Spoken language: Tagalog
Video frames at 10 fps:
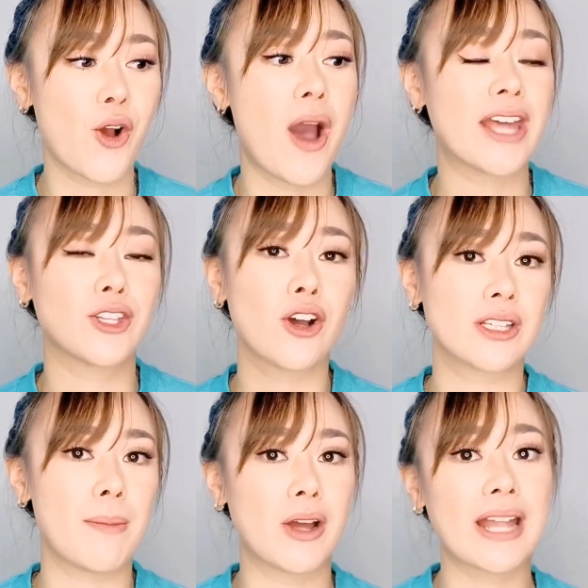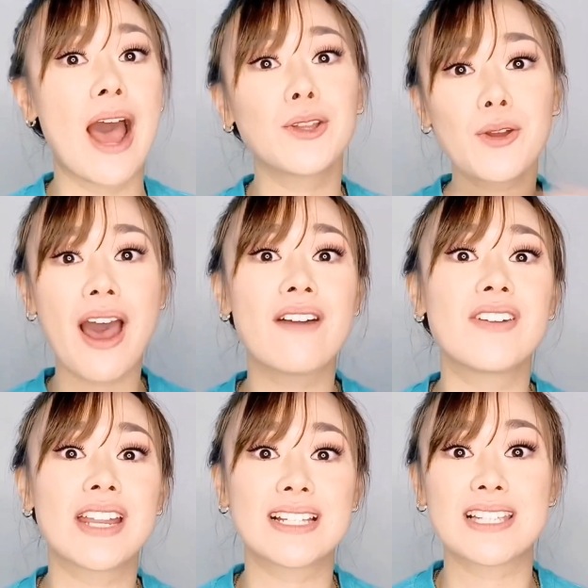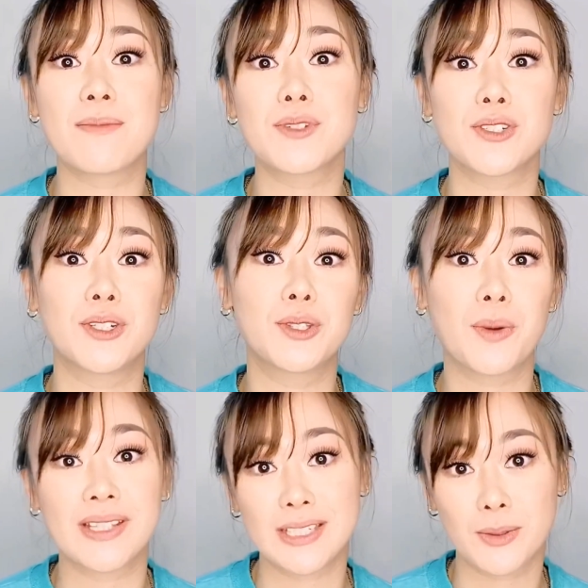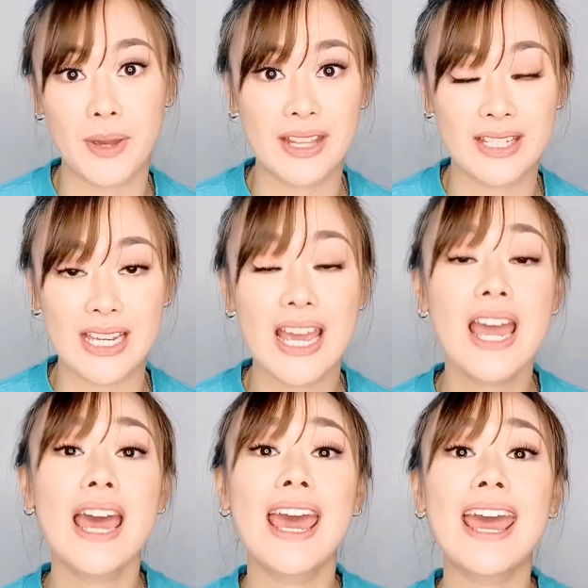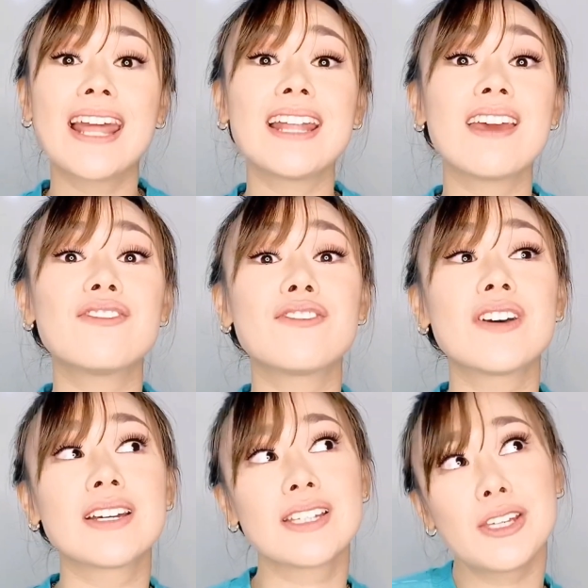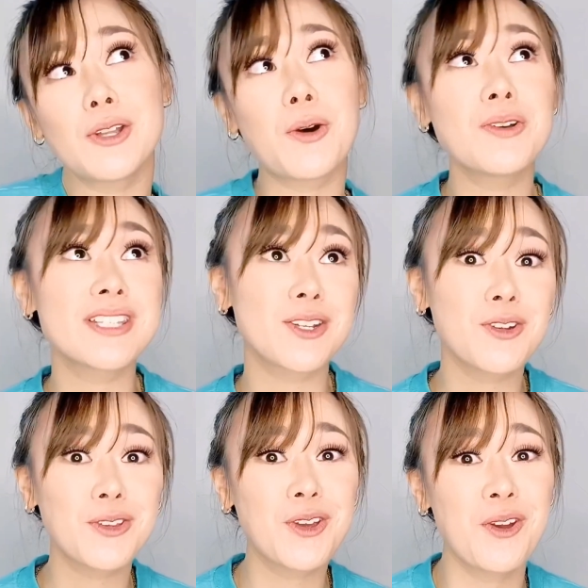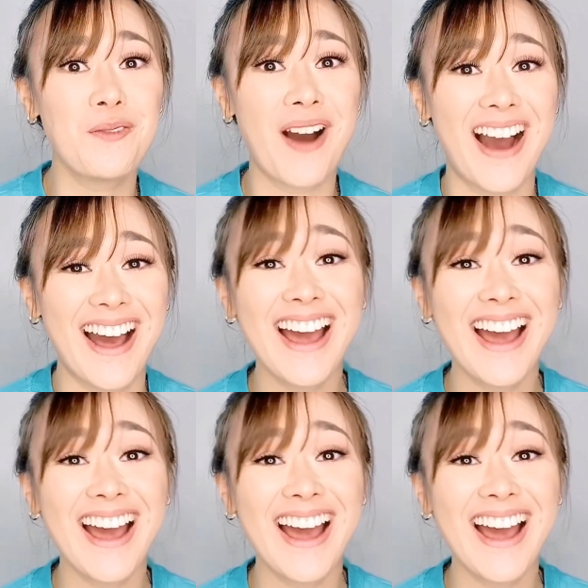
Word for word: ko, I talked about how to have an exceptional 2020. And if, you know, sinunod nyo yung mga,